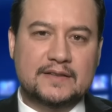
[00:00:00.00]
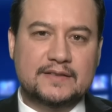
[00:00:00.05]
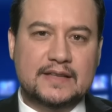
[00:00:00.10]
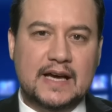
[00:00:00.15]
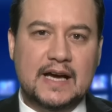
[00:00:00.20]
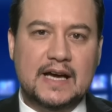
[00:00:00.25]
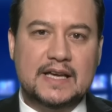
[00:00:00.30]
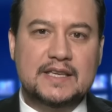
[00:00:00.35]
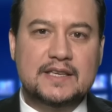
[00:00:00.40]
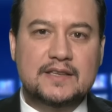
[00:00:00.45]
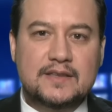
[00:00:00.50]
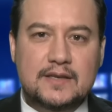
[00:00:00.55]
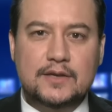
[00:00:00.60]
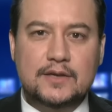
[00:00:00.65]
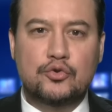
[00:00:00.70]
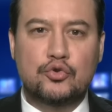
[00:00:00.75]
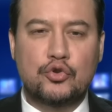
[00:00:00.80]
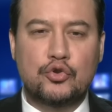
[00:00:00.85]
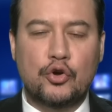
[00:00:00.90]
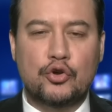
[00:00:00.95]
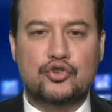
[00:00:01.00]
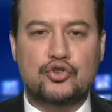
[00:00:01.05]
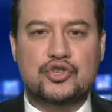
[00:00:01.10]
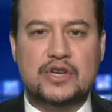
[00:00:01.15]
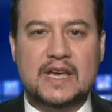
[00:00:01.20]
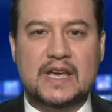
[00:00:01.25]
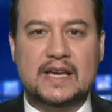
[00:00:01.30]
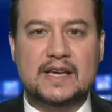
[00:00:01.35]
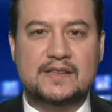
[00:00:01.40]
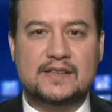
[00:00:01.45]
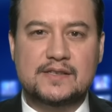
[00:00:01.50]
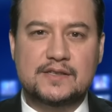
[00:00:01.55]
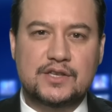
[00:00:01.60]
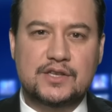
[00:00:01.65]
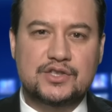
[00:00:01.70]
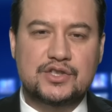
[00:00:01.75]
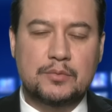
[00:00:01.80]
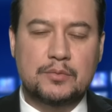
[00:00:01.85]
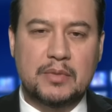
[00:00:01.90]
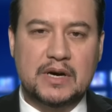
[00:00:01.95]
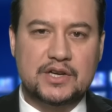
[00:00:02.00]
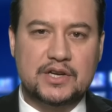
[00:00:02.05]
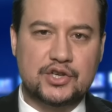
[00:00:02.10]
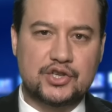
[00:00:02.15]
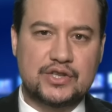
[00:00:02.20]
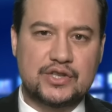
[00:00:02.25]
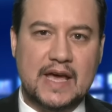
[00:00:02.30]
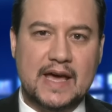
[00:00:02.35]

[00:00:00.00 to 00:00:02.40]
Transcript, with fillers: Daha iki gün önce gazeteci Barış